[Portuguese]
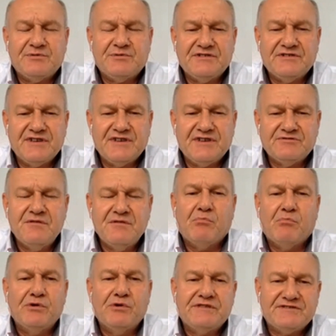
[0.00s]
Nós
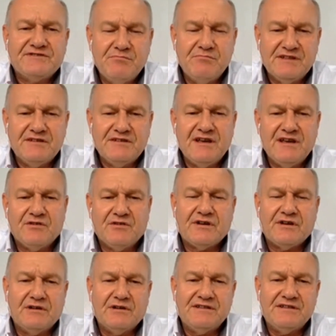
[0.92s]
precisamos de muita
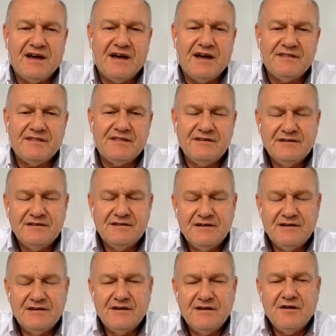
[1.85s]
semente de alta
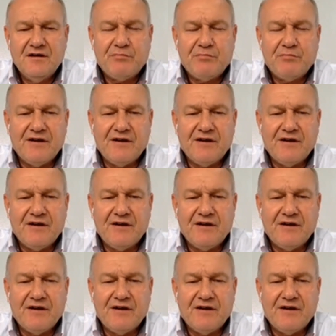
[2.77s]
qualidade